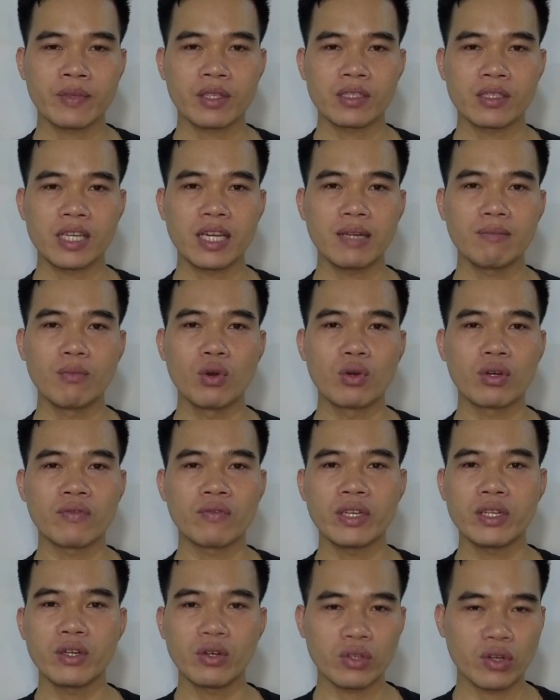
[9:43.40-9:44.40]
trên một
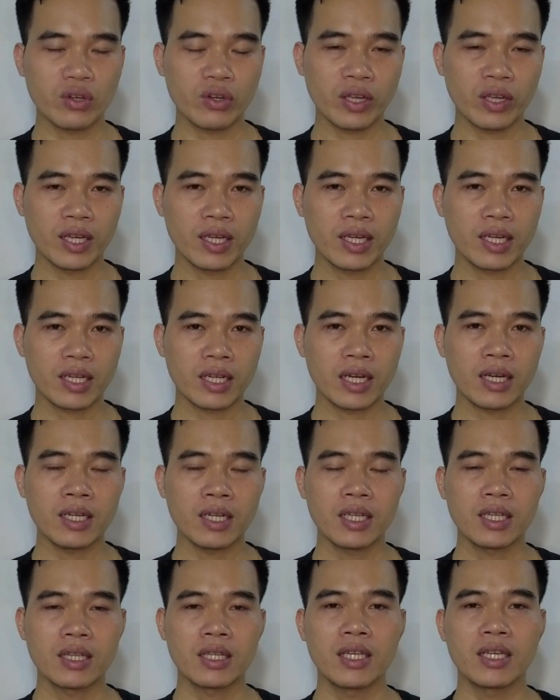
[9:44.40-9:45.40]
video thôi đó
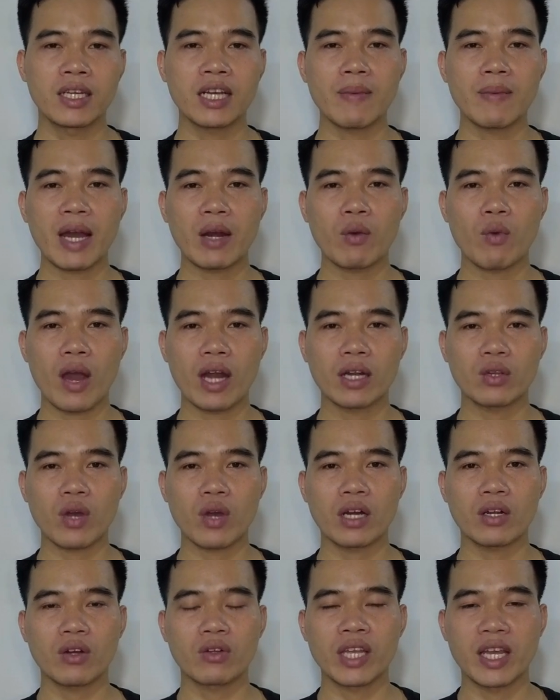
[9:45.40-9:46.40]
thì các bạn hoàn
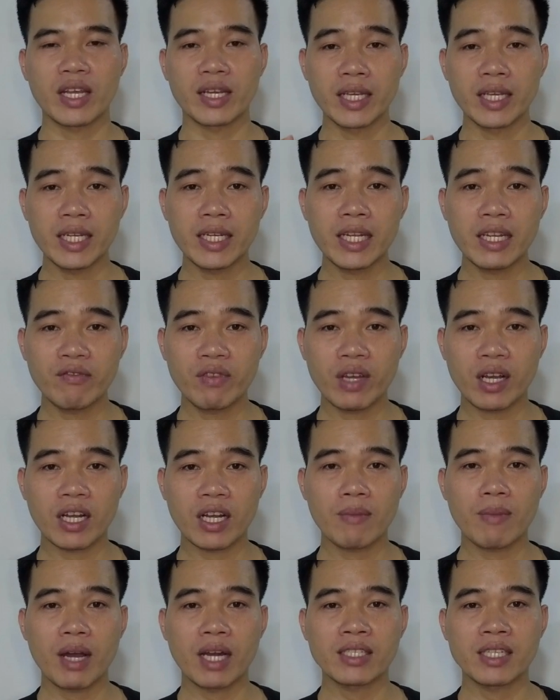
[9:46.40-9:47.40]
toàn có thể nghĩ đến việc
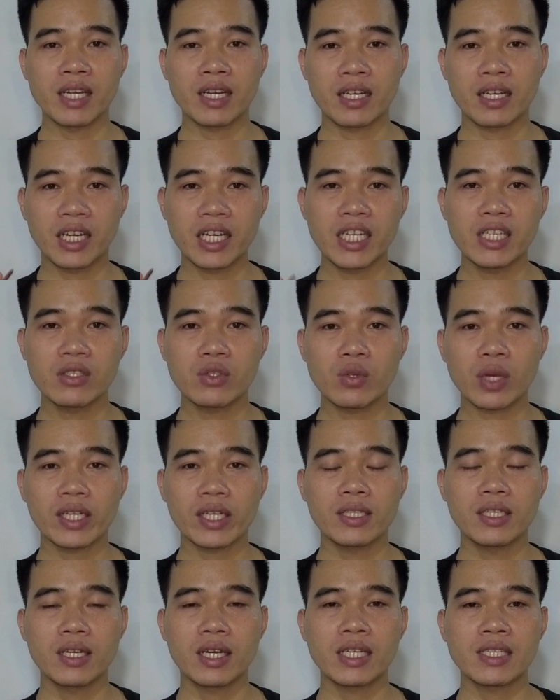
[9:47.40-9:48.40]
các bạn sẽ kinh
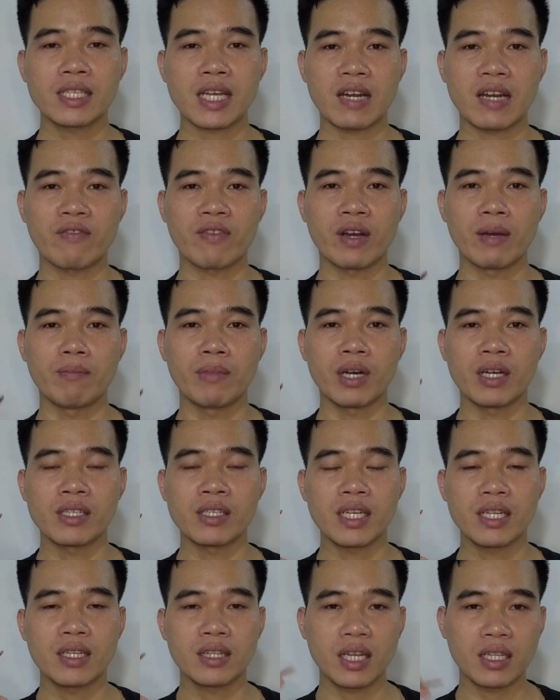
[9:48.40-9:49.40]
doanh những cái sản phẩm ở
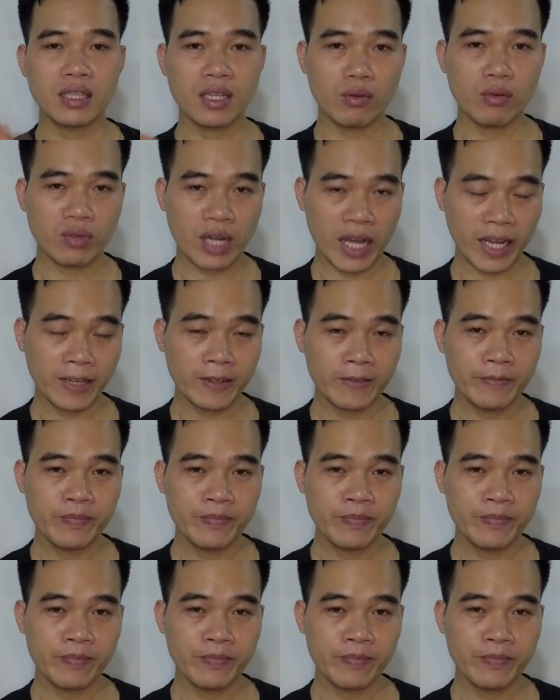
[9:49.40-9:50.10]
trên tiktok này